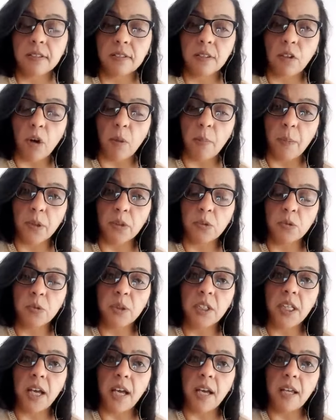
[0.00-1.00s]

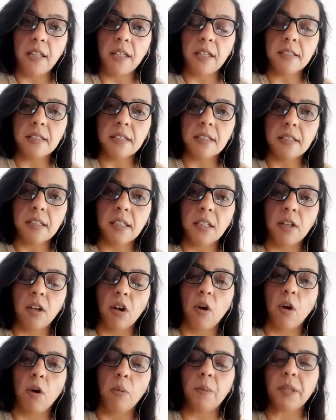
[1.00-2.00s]
oportunidades, ¿sí?
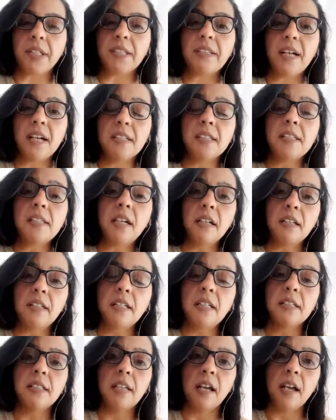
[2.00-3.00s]
O brindar
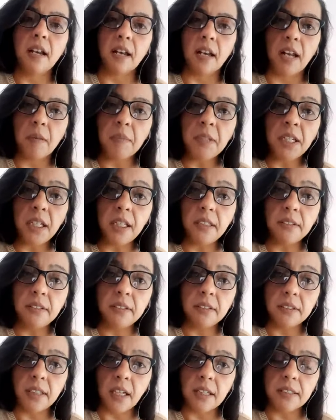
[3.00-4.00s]
ciertas
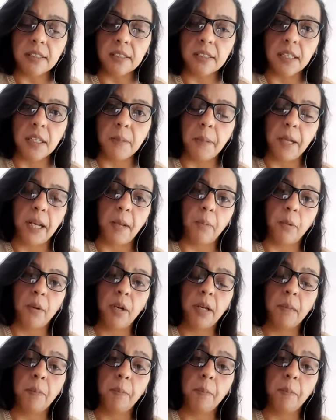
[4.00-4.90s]
herramientas, ¿sí? Para poder